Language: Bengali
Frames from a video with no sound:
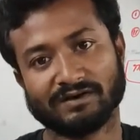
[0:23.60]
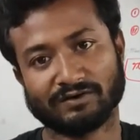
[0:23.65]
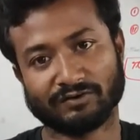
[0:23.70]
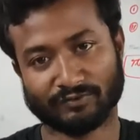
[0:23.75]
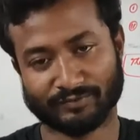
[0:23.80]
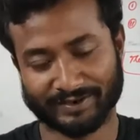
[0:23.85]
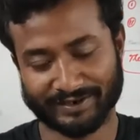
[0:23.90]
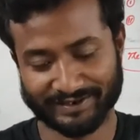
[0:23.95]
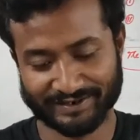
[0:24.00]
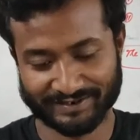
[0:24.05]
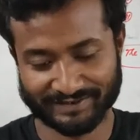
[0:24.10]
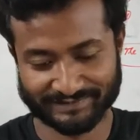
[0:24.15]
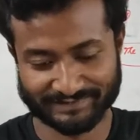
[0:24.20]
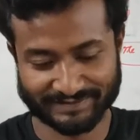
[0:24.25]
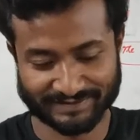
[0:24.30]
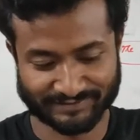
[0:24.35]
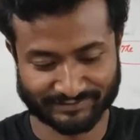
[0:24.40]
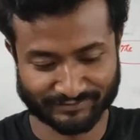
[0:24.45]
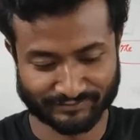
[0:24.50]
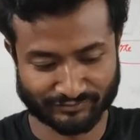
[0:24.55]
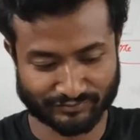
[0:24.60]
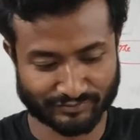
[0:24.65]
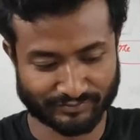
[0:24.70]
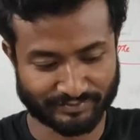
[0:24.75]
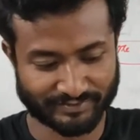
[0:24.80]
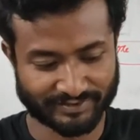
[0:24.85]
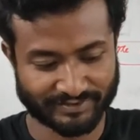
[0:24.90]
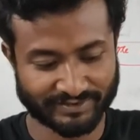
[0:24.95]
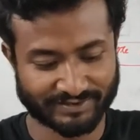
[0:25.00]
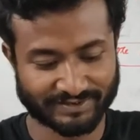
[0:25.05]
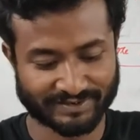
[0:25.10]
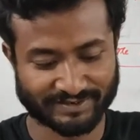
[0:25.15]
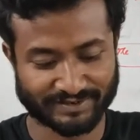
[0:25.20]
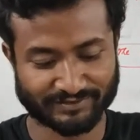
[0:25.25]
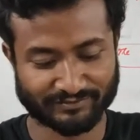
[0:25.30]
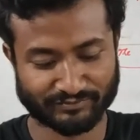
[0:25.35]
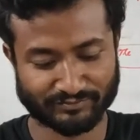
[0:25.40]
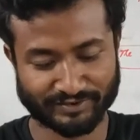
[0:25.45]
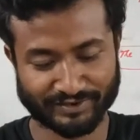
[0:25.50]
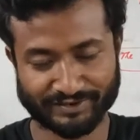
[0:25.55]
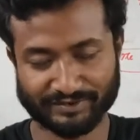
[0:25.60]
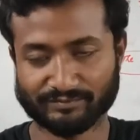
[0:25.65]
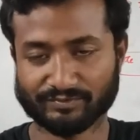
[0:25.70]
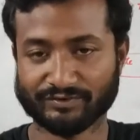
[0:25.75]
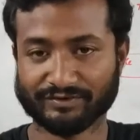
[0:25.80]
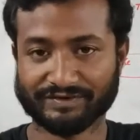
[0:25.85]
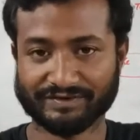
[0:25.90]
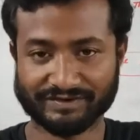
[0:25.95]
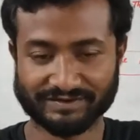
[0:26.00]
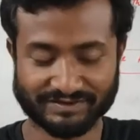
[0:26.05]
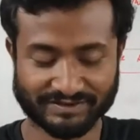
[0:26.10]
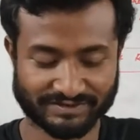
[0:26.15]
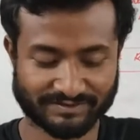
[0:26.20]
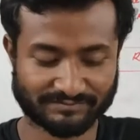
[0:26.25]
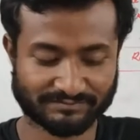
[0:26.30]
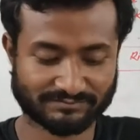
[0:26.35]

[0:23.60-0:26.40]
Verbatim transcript: রোমান্টিক এজের একজন কবি এটা রোমান্টিক পোয়েট্রিতে